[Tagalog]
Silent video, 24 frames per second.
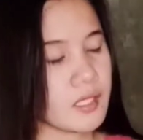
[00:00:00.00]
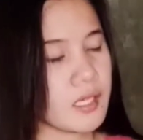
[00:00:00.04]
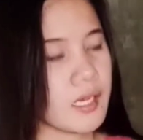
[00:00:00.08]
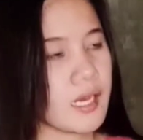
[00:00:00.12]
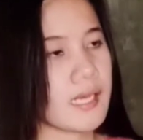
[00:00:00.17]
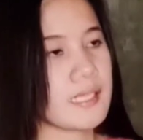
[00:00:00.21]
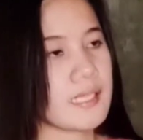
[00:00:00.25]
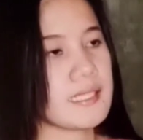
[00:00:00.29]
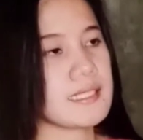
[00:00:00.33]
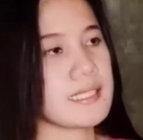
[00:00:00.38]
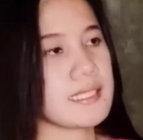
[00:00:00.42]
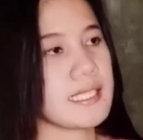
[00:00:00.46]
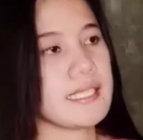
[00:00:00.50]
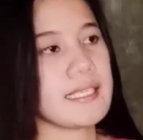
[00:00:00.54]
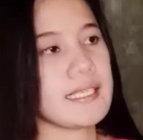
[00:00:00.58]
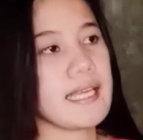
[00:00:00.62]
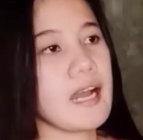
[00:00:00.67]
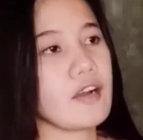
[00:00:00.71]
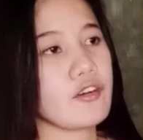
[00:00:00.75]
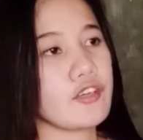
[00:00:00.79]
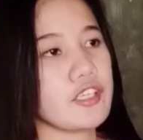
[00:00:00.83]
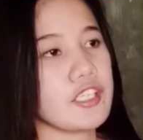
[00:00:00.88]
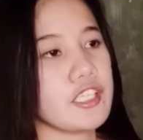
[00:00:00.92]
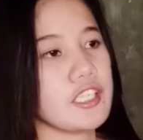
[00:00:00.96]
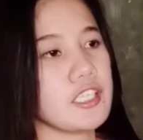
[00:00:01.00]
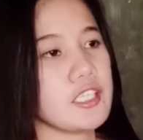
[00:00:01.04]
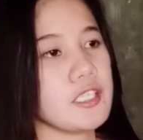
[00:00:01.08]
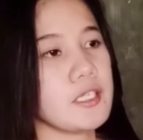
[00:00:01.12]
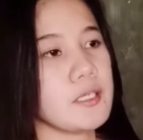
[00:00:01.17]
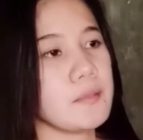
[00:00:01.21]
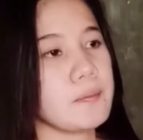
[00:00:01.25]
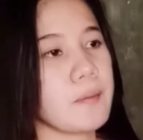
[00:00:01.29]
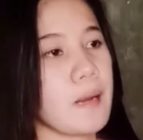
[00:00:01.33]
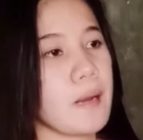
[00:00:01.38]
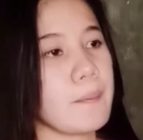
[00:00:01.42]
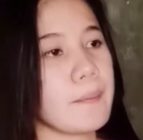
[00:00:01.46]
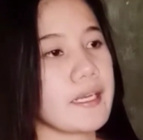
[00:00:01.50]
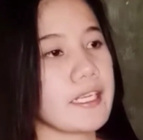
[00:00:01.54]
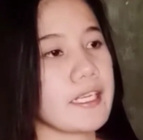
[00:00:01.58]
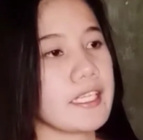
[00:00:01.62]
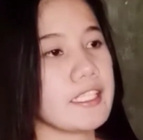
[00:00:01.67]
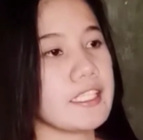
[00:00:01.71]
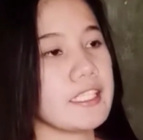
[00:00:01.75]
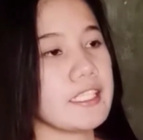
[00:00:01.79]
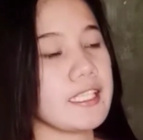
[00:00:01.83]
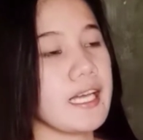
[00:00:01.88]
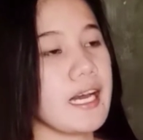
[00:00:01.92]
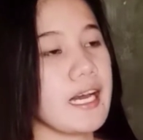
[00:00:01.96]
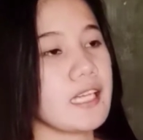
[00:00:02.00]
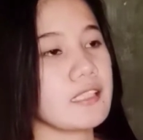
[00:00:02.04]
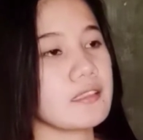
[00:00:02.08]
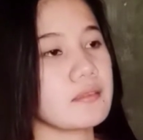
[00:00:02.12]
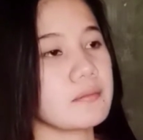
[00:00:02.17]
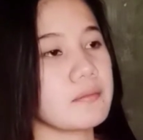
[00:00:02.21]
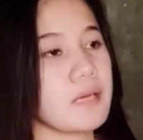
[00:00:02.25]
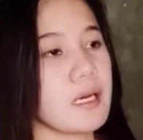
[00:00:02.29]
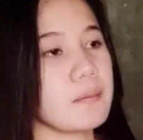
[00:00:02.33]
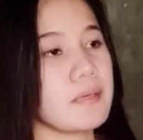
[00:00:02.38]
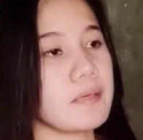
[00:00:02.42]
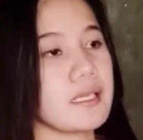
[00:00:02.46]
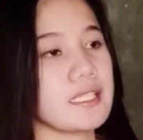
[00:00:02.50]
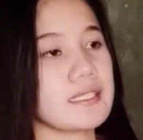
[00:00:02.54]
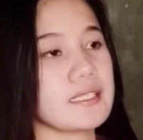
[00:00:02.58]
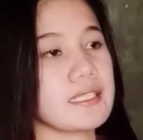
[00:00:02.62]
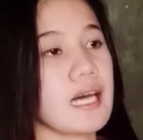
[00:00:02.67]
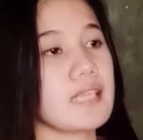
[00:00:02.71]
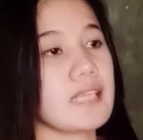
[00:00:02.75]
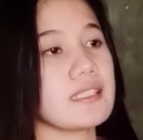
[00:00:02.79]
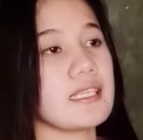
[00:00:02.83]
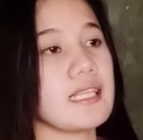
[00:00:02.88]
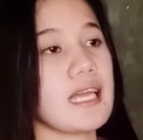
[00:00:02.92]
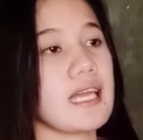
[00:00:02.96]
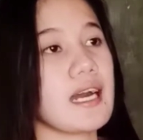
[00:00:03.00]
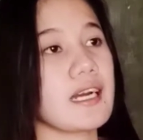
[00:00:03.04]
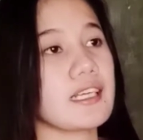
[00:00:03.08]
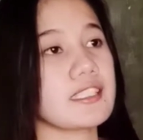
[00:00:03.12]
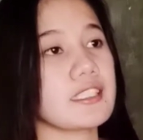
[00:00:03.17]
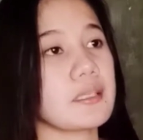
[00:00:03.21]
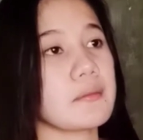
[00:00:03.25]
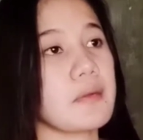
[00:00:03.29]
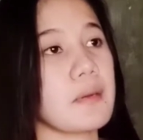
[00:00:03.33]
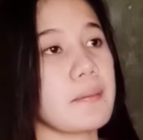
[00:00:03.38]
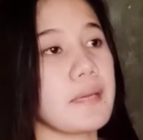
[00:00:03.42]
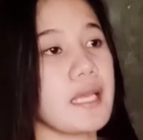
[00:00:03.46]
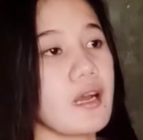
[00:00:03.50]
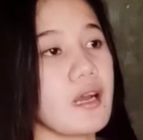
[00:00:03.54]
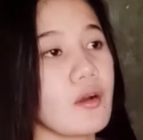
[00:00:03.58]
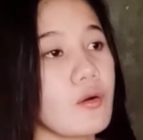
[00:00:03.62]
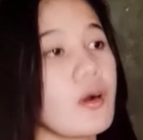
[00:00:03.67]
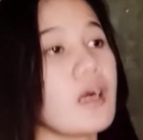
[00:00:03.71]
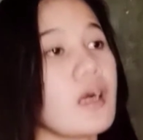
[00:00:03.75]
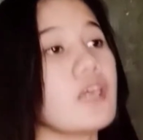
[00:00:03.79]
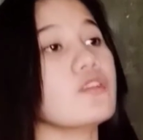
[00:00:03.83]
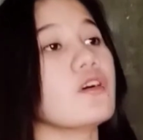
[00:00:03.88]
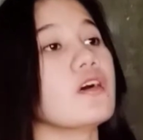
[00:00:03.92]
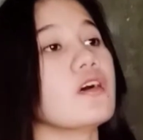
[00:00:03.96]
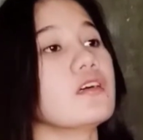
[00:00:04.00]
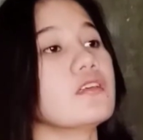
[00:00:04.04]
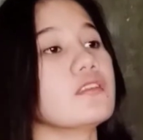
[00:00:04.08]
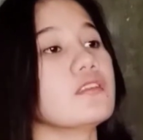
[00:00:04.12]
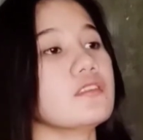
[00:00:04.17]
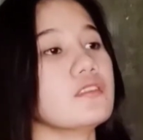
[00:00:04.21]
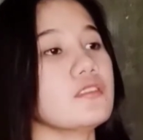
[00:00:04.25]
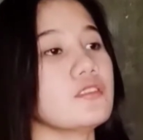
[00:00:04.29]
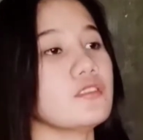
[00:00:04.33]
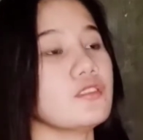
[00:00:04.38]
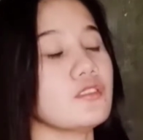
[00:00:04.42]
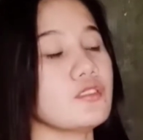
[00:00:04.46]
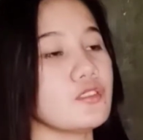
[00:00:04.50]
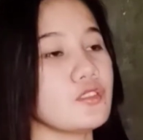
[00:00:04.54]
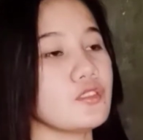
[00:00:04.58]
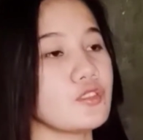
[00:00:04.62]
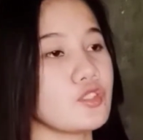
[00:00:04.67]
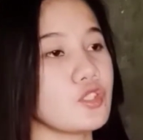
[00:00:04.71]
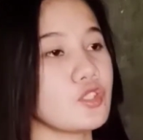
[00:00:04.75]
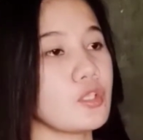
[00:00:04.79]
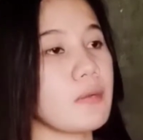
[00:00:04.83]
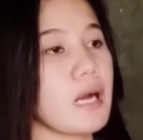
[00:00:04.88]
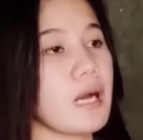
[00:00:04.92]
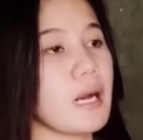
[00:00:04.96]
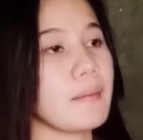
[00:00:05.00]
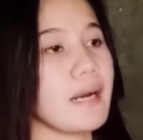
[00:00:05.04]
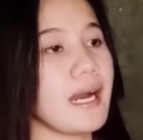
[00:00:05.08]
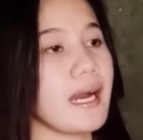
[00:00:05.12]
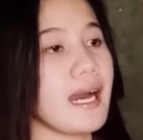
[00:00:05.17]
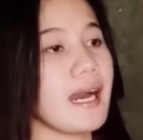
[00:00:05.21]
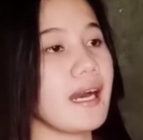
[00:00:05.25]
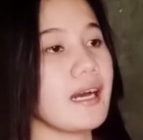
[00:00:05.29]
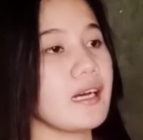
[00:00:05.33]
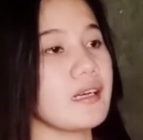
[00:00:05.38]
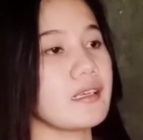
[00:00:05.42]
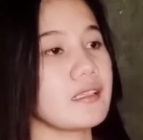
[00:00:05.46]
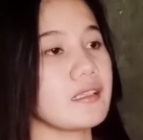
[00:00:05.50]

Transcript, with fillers: Isiya ko ipaparini na at babalitaan na lang kita mamaya kung ano ang tumama ha.